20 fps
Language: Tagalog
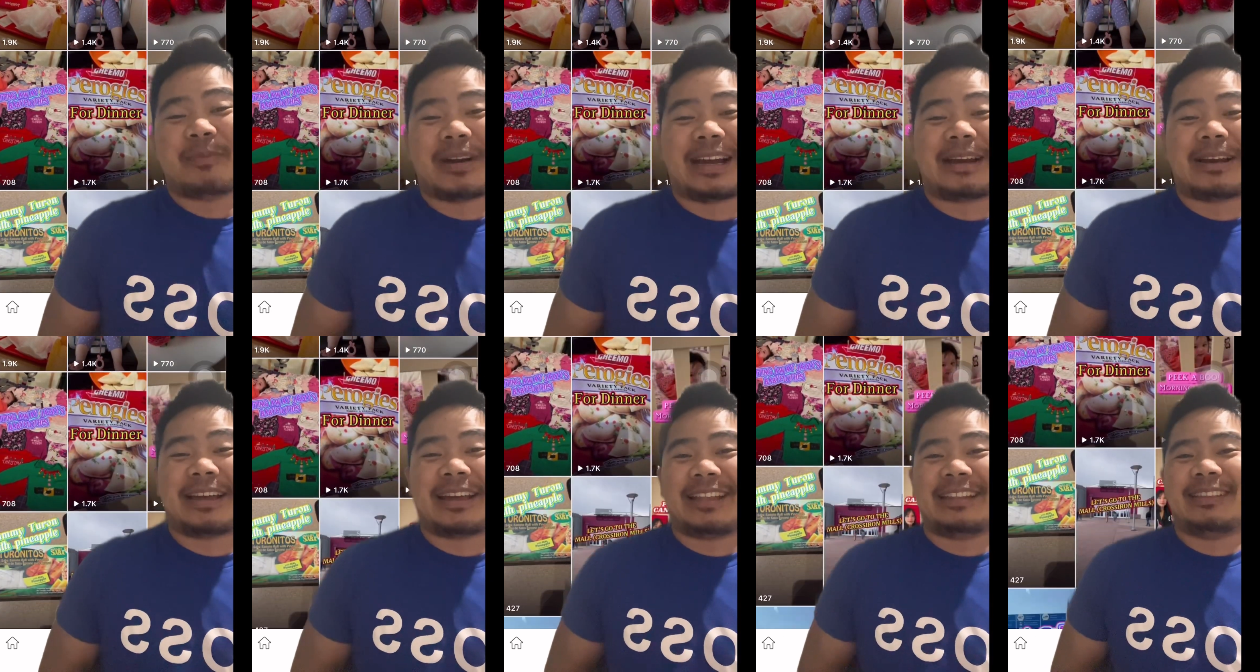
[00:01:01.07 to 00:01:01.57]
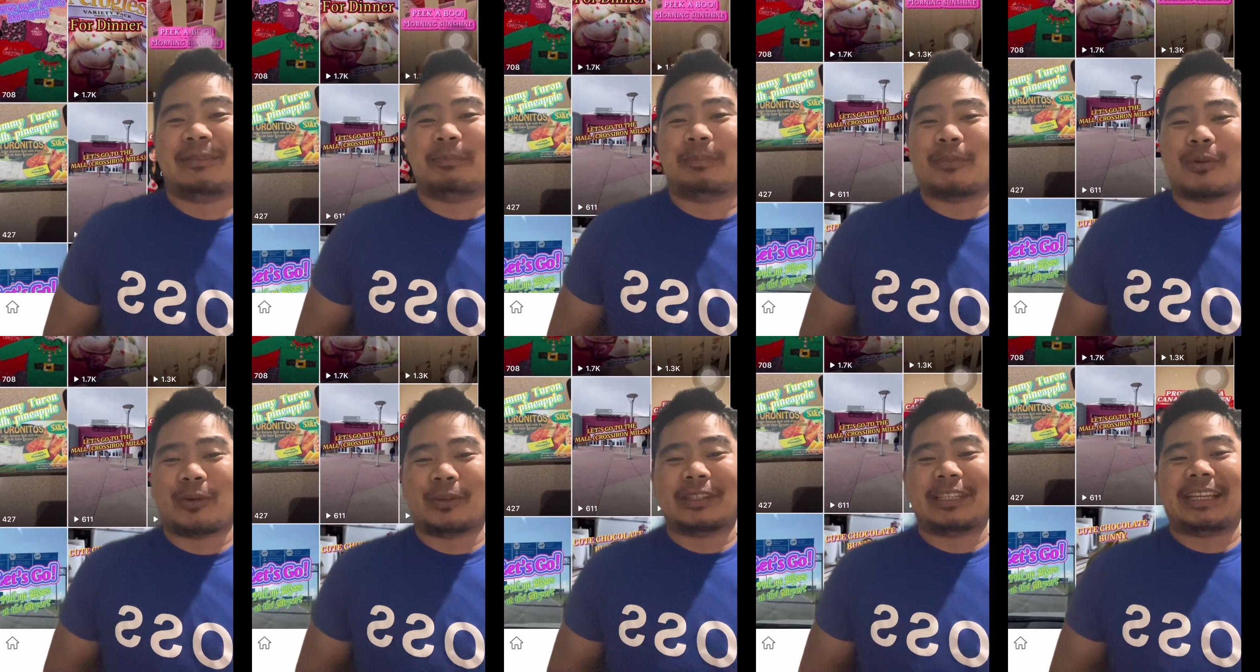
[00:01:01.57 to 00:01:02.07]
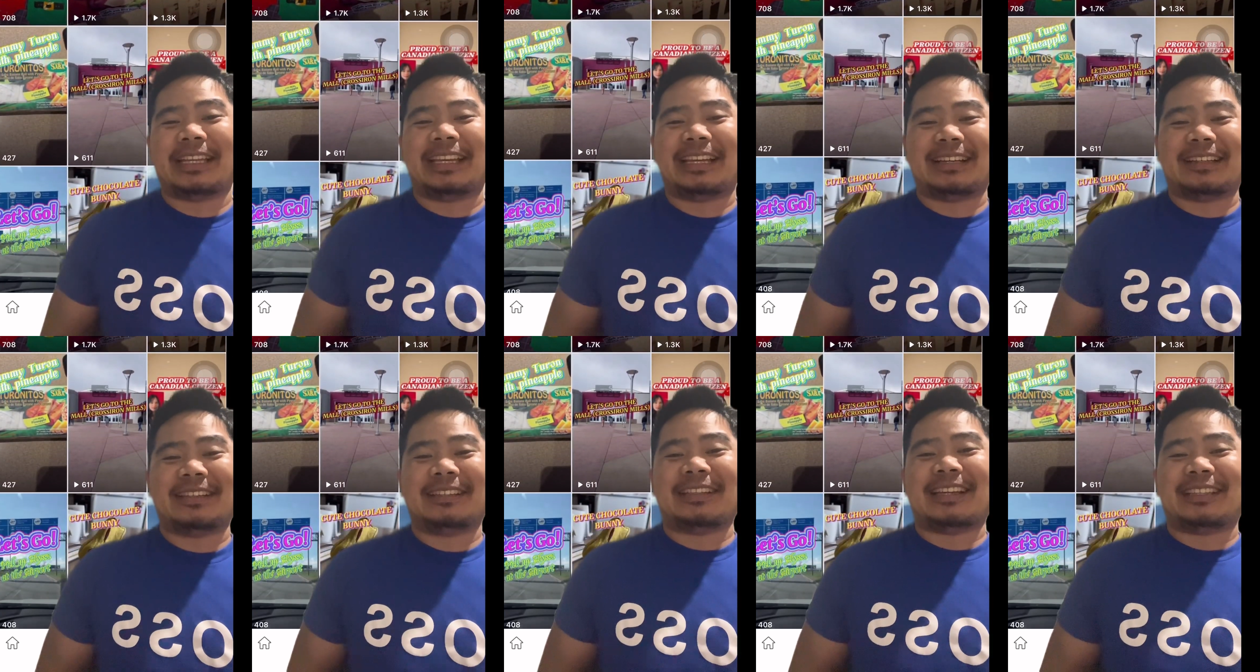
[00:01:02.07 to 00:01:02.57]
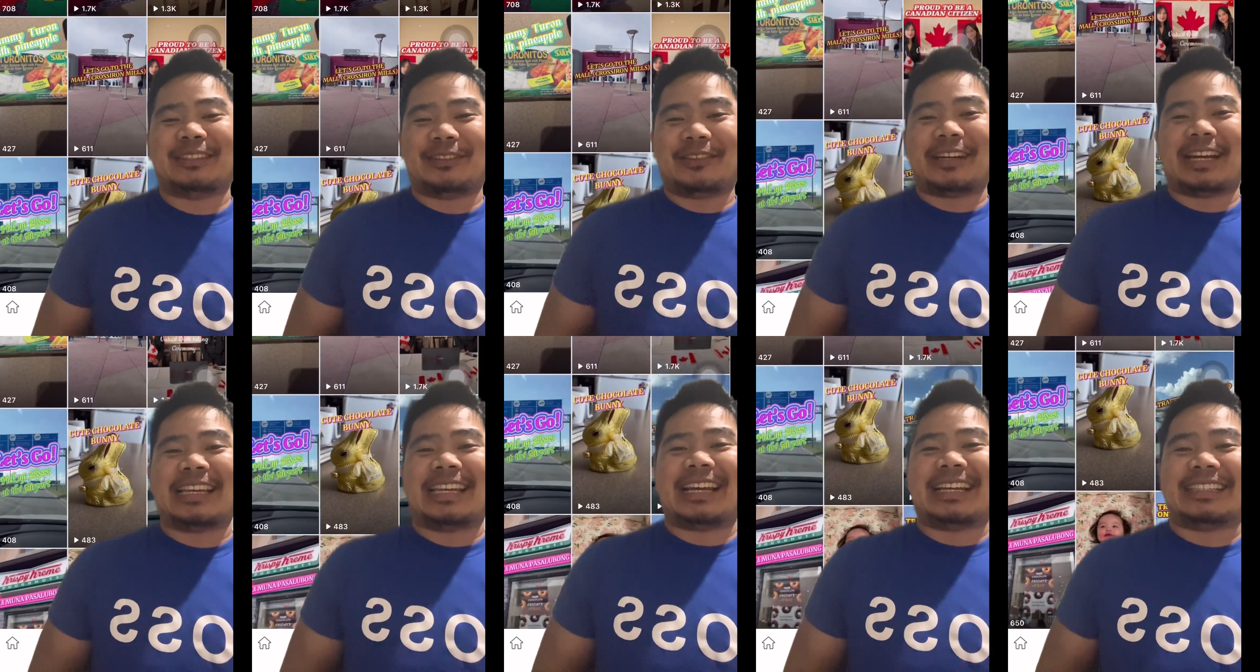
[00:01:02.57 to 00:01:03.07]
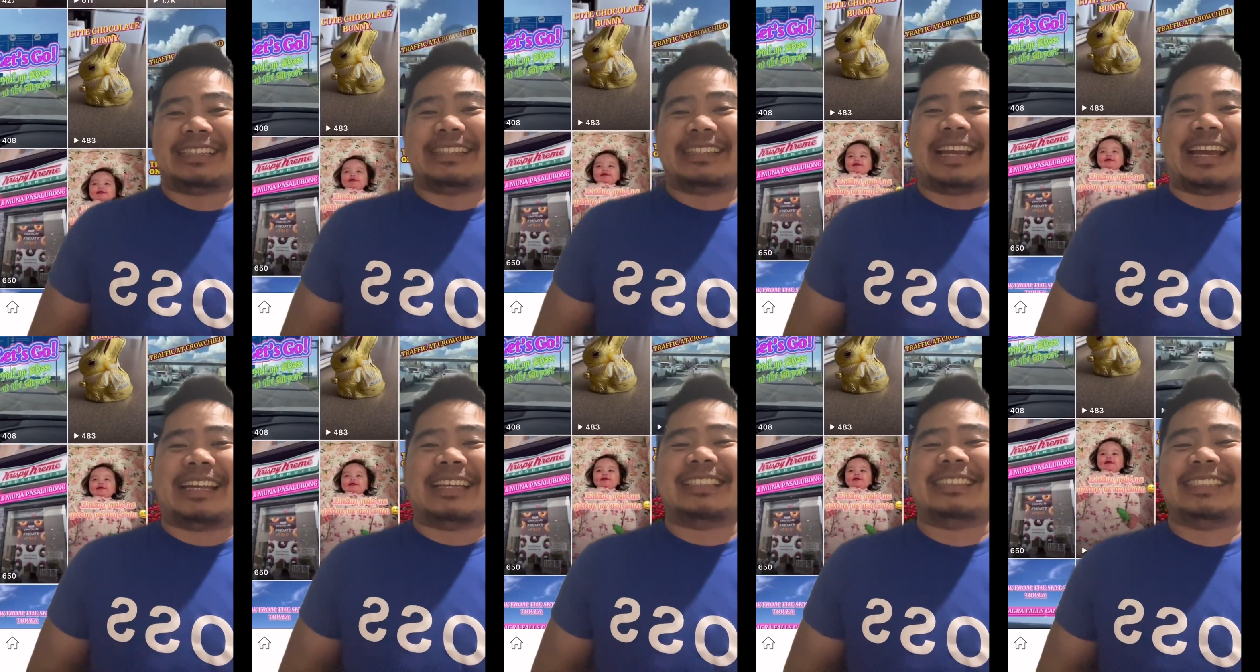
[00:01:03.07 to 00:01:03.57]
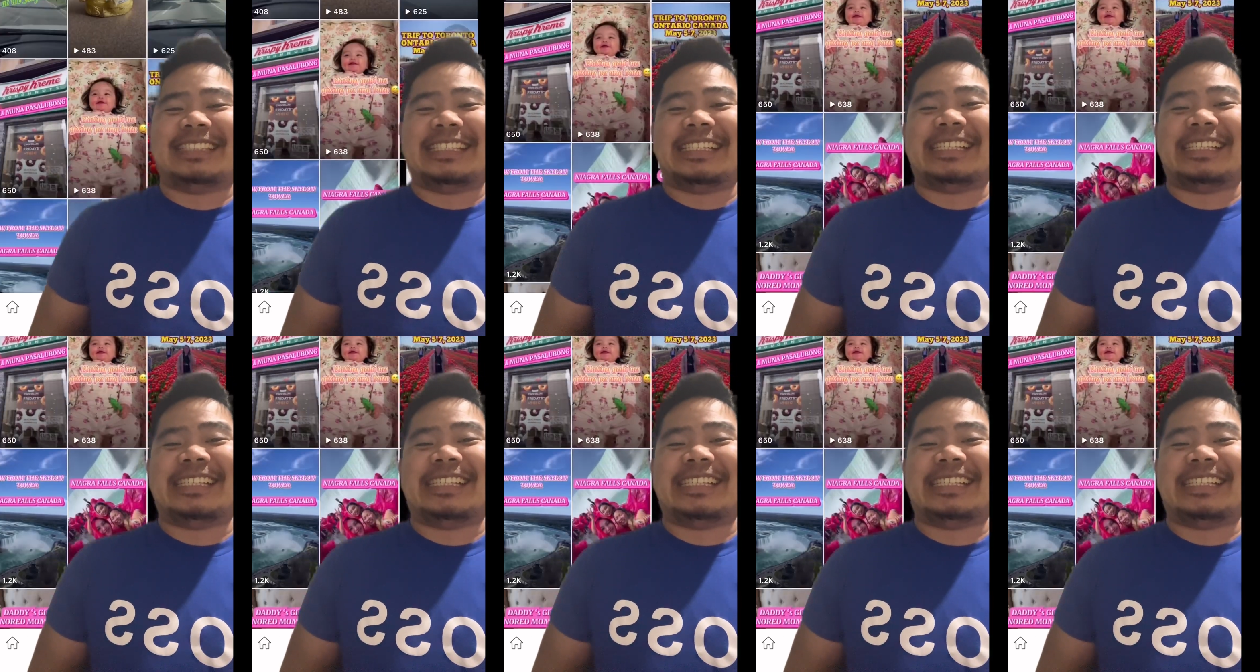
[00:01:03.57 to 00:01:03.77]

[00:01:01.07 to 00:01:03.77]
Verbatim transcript: Mga bote ng ano, anak niya, si